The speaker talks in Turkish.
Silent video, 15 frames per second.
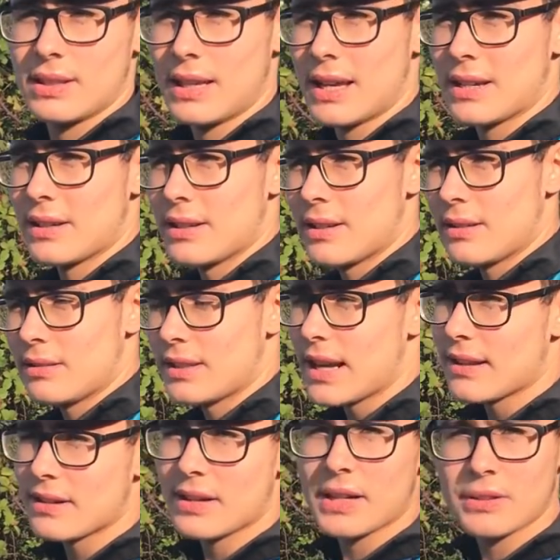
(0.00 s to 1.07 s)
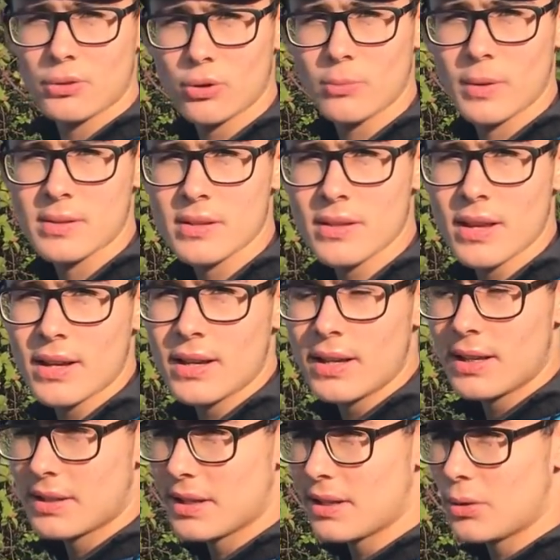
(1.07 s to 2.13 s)
Yani diğerleri kadar olmasa da
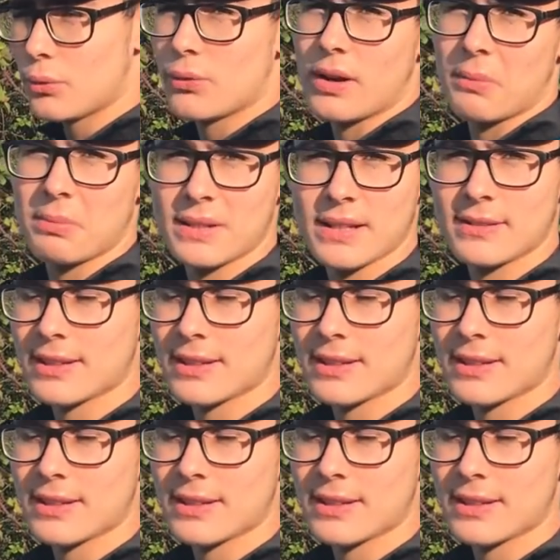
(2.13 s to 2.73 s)
yine ufak bir